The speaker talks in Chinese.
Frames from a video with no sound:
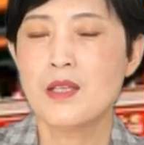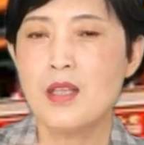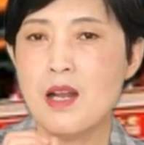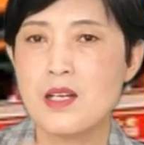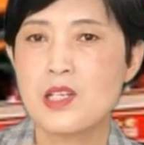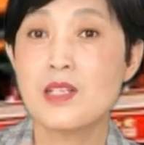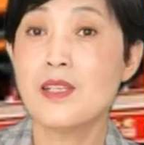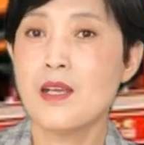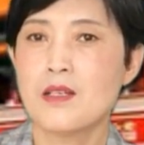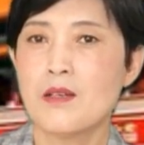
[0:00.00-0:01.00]
但是实
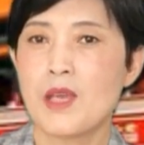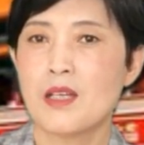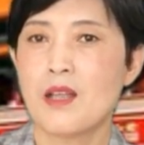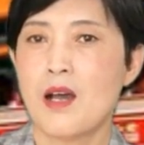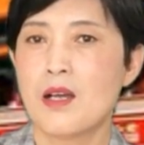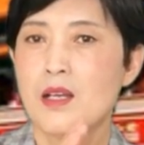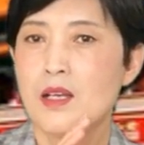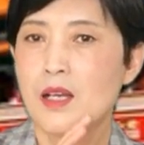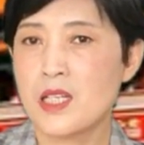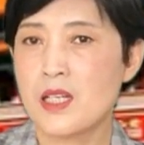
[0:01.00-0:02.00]
践证明呢，
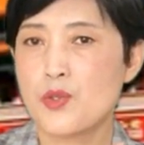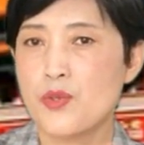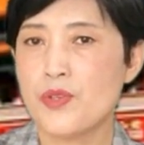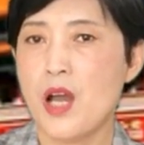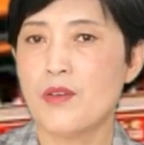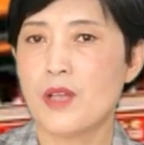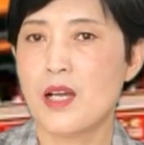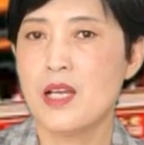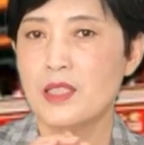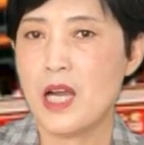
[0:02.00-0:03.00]
这个中药呢，